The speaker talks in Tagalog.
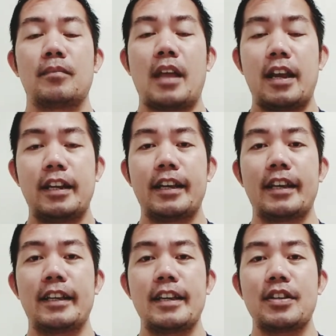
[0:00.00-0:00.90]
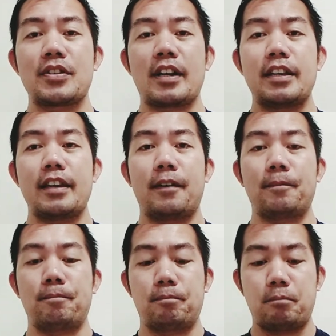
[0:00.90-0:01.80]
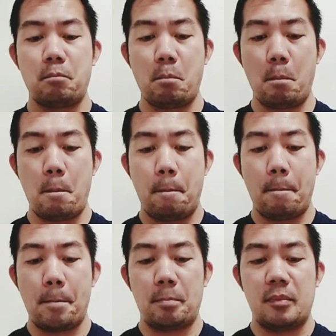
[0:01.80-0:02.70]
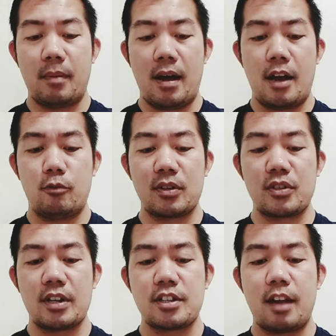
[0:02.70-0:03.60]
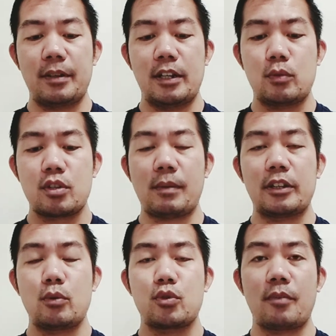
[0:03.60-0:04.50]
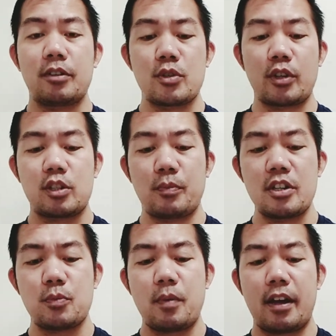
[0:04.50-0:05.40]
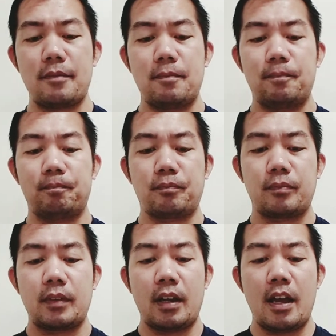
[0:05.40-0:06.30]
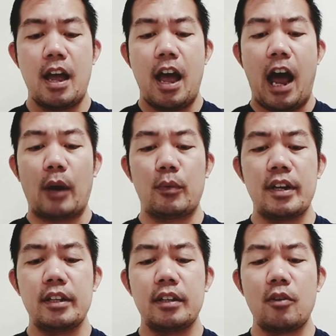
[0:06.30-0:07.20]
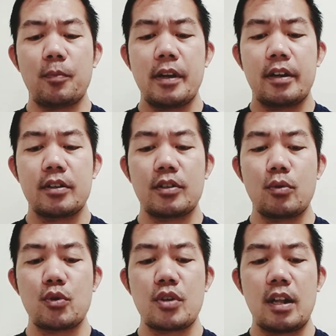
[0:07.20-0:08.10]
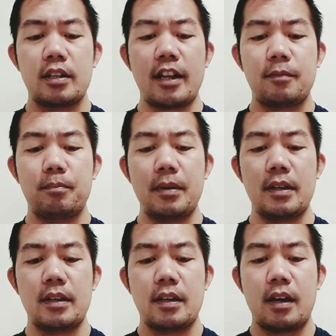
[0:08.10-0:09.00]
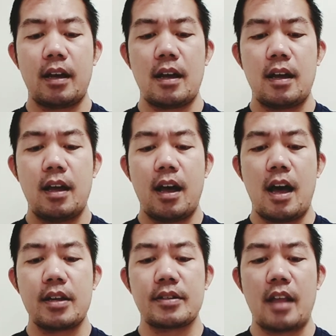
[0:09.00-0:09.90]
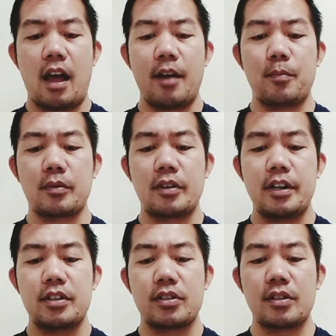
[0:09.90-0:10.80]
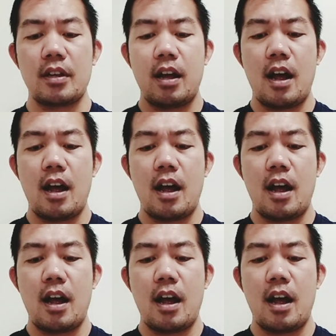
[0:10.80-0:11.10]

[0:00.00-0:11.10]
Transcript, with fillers: na hinihingi sa Kanya. Di ba? Ano ba sinasabi dito sa Matthew chapter 6 verse 5? And when thou prayers, thou shall not be as the hypocrites